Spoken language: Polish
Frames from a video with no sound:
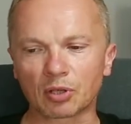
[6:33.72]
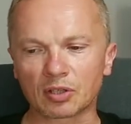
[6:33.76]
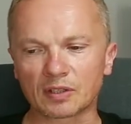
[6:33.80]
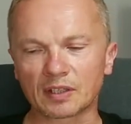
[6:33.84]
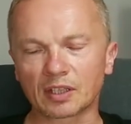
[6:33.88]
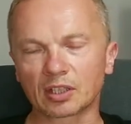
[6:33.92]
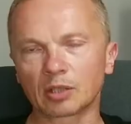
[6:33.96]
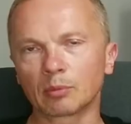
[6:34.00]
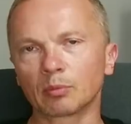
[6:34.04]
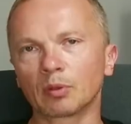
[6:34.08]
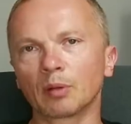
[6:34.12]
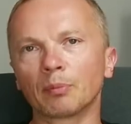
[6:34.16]

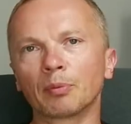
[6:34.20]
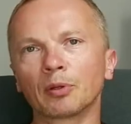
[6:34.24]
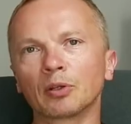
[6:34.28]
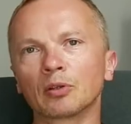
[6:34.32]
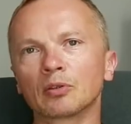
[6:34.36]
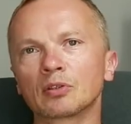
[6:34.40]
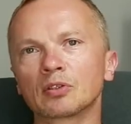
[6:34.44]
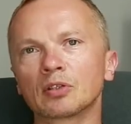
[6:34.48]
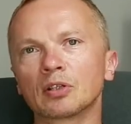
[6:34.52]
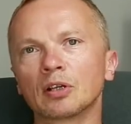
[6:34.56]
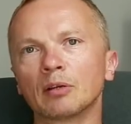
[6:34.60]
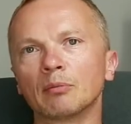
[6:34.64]
przeznaczam te
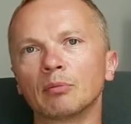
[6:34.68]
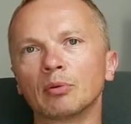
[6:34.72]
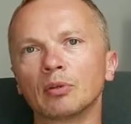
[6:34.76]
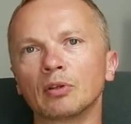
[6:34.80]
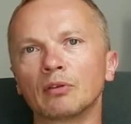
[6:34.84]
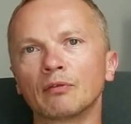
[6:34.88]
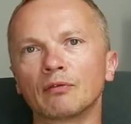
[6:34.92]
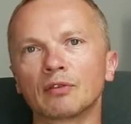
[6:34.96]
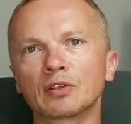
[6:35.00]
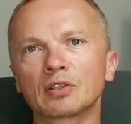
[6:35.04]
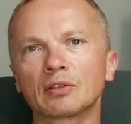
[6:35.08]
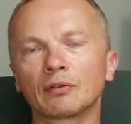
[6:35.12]
pieniądze, aby
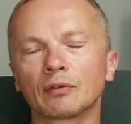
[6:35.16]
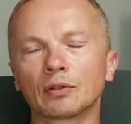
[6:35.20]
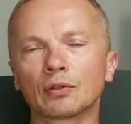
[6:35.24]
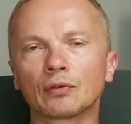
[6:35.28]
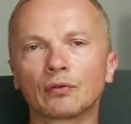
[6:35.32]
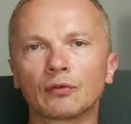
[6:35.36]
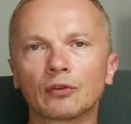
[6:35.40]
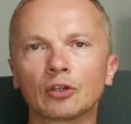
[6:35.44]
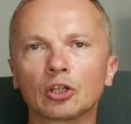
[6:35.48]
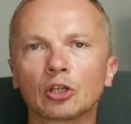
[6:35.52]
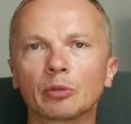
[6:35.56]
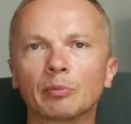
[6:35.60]
inwestować
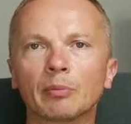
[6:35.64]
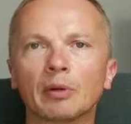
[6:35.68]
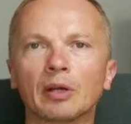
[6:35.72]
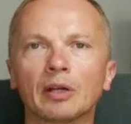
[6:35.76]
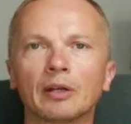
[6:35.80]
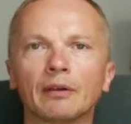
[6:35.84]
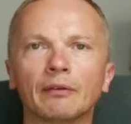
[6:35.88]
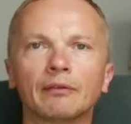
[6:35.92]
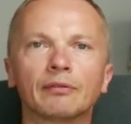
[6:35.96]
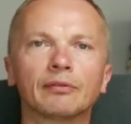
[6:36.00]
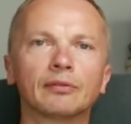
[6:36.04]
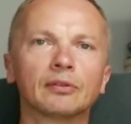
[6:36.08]
w
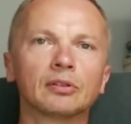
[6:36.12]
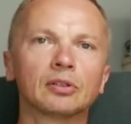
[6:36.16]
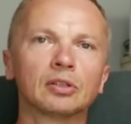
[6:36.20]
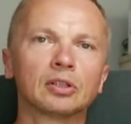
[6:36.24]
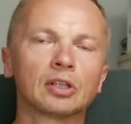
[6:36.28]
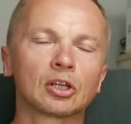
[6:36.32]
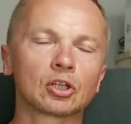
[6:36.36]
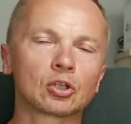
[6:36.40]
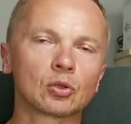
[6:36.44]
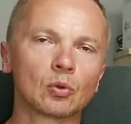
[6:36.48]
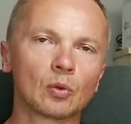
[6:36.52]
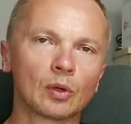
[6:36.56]
firmę, w
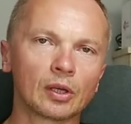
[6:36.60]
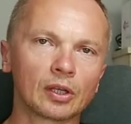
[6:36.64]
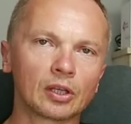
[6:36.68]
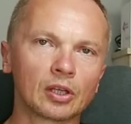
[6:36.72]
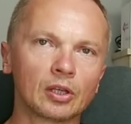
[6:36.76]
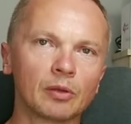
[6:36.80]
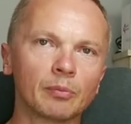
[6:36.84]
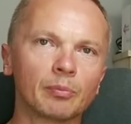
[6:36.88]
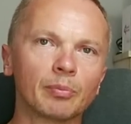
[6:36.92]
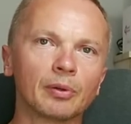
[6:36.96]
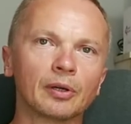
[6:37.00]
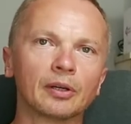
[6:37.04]
naszą
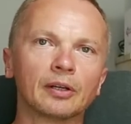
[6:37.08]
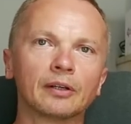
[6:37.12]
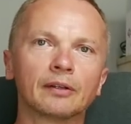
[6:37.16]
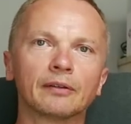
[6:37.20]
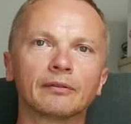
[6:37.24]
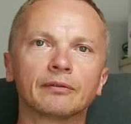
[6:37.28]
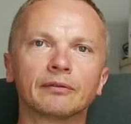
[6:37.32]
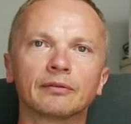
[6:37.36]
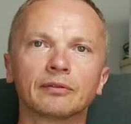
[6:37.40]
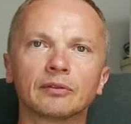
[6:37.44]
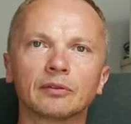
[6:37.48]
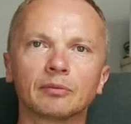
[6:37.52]

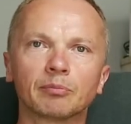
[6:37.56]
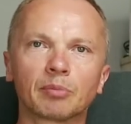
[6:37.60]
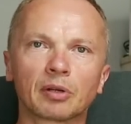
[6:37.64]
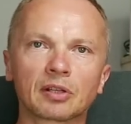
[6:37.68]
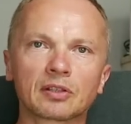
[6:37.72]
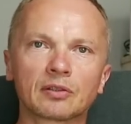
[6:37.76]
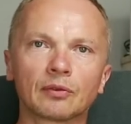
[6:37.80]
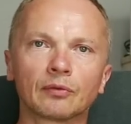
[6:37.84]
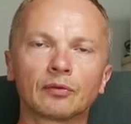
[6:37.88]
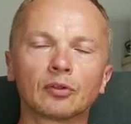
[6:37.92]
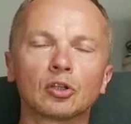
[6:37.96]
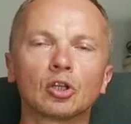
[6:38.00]
ekipę, w
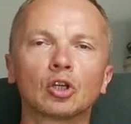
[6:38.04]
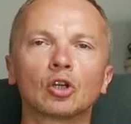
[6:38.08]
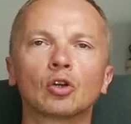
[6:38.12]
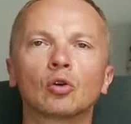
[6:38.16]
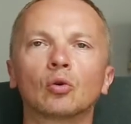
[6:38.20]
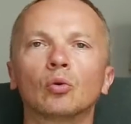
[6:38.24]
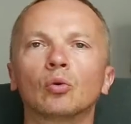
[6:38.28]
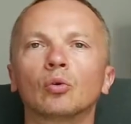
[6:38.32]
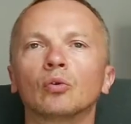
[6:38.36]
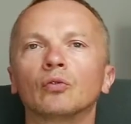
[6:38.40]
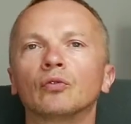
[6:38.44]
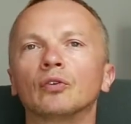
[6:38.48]

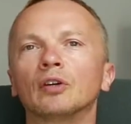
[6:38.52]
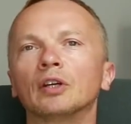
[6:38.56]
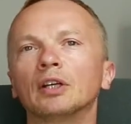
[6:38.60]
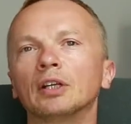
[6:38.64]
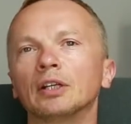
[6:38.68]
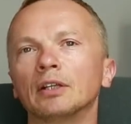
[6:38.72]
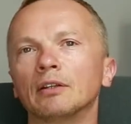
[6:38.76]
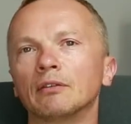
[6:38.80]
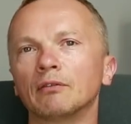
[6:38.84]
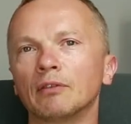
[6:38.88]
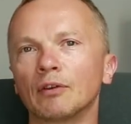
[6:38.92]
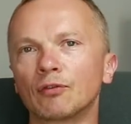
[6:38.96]
pracowników,
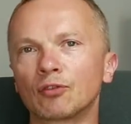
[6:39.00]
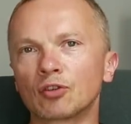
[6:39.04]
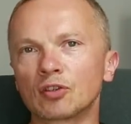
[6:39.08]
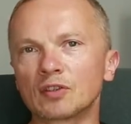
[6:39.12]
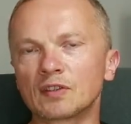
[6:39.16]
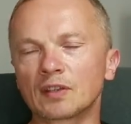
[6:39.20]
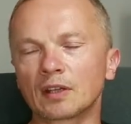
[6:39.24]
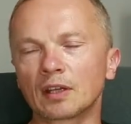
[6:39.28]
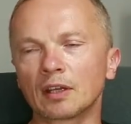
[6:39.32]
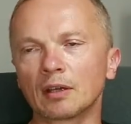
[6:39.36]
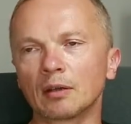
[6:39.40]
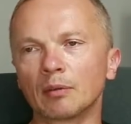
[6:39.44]
we
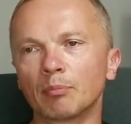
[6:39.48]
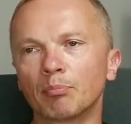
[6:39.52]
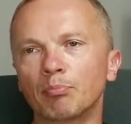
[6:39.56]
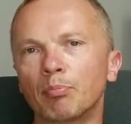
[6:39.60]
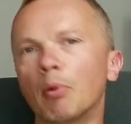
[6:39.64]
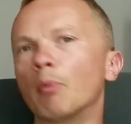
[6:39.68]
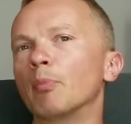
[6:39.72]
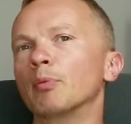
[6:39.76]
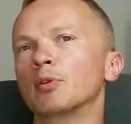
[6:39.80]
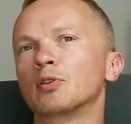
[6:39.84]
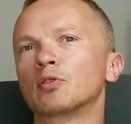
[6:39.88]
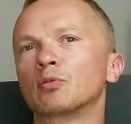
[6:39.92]
wszystkie
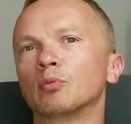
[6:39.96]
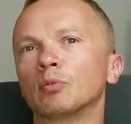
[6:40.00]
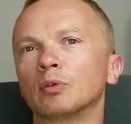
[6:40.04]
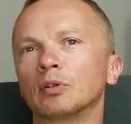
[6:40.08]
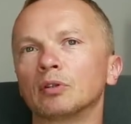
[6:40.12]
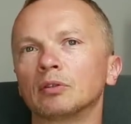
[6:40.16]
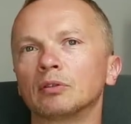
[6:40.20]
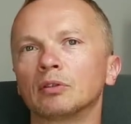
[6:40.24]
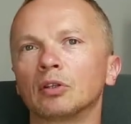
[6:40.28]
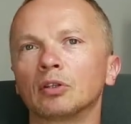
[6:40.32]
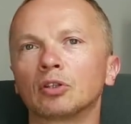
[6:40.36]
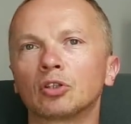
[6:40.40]

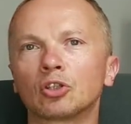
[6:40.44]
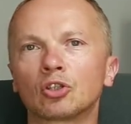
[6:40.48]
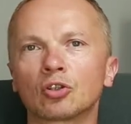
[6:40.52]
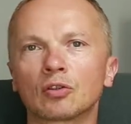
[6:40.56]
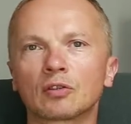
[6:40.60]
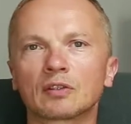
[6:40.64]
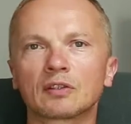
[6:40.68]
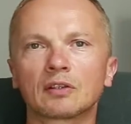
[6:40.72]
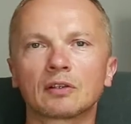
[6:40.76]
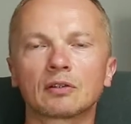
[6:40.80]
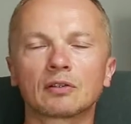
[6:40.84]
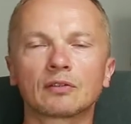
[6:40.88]
pomysły
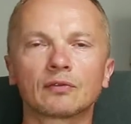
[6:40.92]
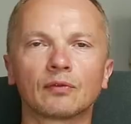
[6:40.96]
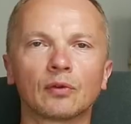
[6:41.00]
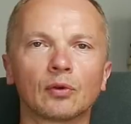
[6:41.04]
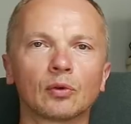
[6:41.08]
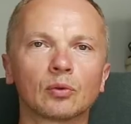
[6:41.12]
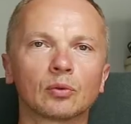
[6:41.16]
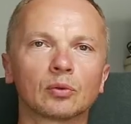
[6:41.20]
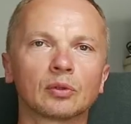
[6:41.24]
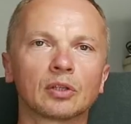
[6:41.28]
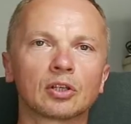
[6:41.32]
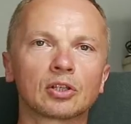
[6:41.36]
dotyczące
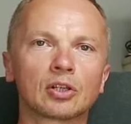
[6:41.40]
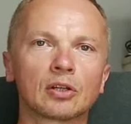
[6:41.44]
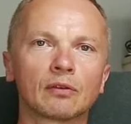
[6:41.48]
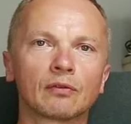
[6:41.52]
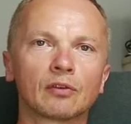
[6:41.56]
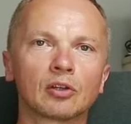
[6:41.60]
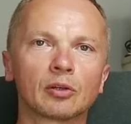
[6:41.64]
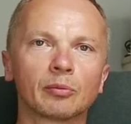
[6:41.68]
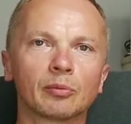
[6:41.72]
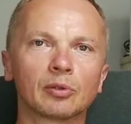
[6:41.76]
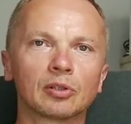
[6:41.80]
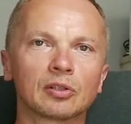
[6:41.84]
rozwoju naszej
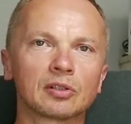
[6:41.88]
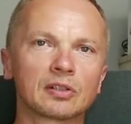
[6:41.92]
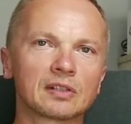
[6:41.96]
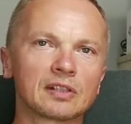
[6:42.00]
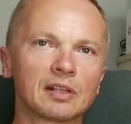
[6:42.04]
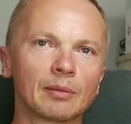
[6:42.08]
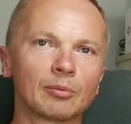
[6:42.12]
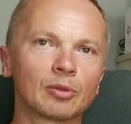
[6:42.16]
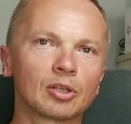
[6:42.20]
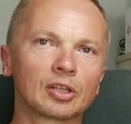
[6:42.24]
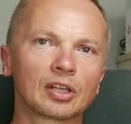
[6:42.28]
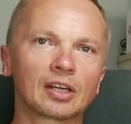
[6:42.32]
firmy. To jest
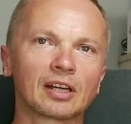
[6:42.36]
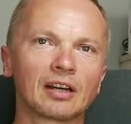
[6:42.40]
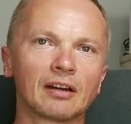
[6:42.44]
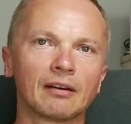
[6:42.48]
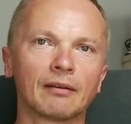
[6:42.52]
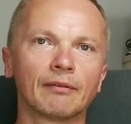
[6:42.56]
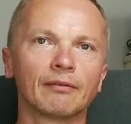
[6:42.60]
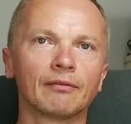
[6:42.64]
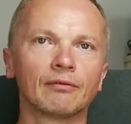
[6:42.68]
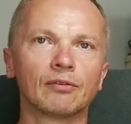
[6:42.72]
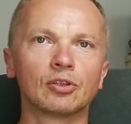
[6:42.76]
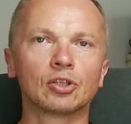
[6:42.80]
dla mnie
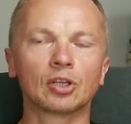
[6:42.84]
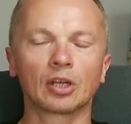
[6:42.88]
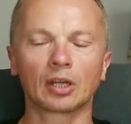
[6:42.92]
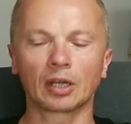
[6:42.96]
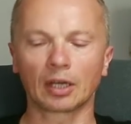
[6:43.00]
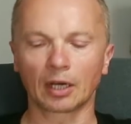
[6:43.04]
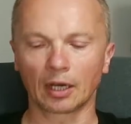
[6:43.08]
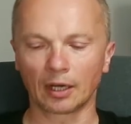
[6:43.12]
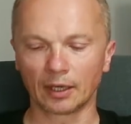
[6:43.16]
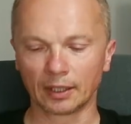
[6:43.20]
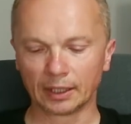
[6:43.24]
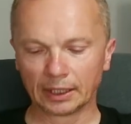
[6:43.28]
taka
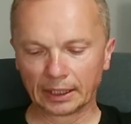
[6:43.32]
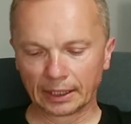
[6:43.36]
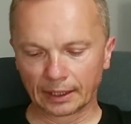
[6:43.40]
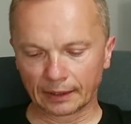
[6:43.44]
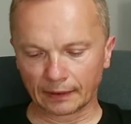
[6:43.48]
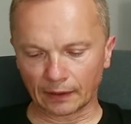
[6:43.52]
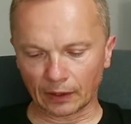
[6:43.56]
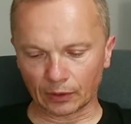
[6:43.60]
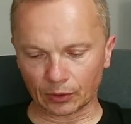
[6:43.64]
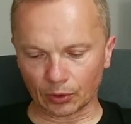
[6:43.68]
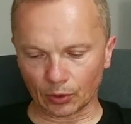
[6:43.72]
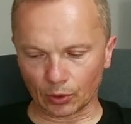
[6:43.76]
wisienka
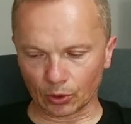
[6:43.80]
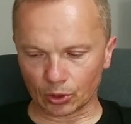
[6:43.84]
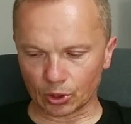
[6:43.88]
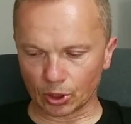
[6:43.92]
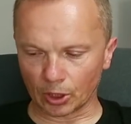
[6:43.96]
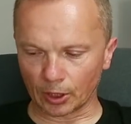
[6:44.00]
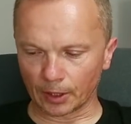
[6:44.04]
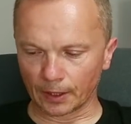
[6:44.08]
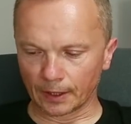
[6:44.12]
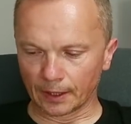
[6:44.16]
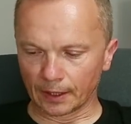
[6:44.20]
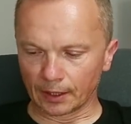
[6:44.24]
na
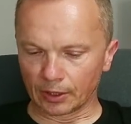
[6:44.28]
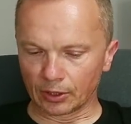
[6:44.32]
torcie.